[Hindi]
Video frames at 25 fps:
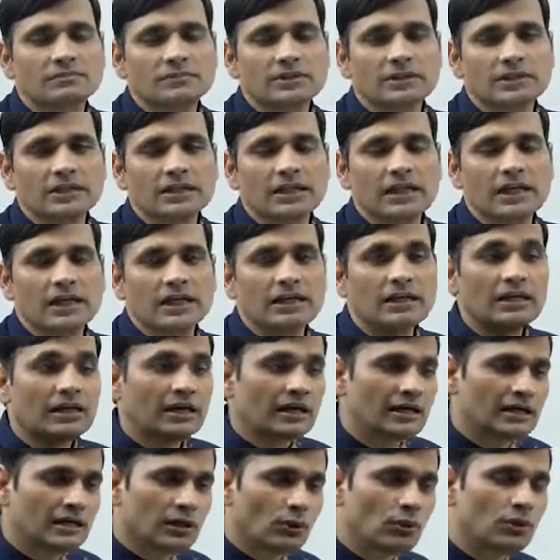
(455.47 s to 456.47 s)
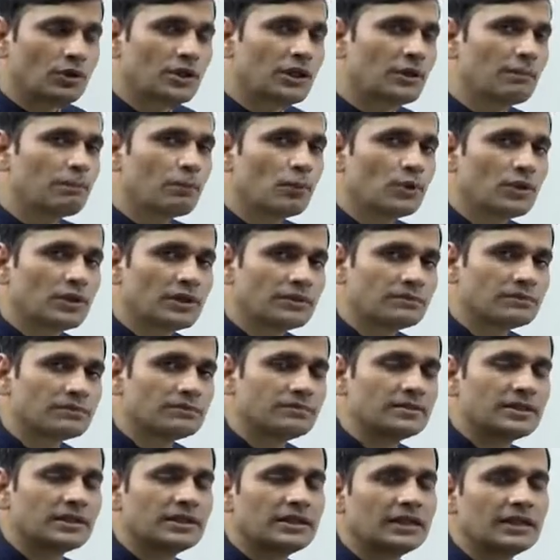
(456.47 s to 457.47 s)
दिन है या उनकी पुण्य
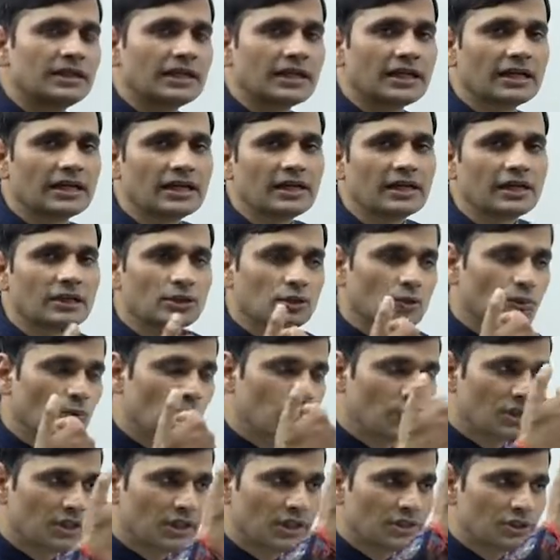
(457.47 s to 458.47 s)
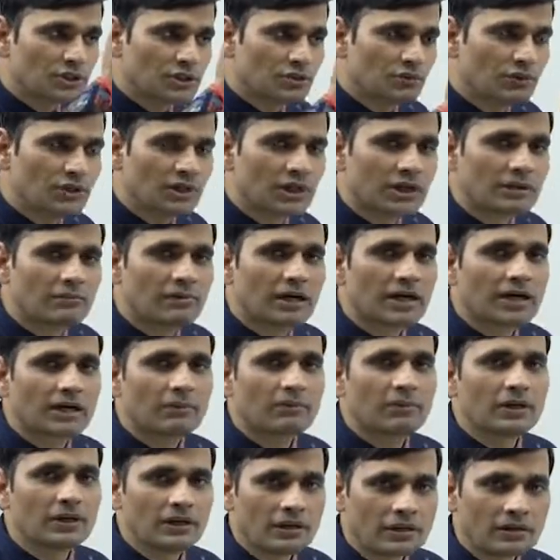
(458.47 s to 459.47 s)
तिथि है तो उनके जीवन के बारे
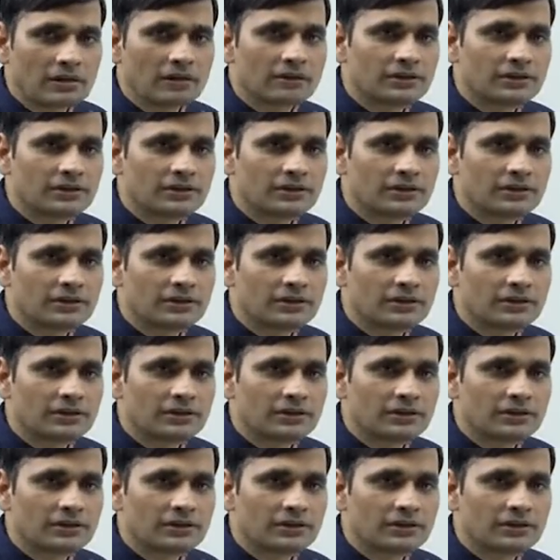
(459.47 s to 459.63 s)
में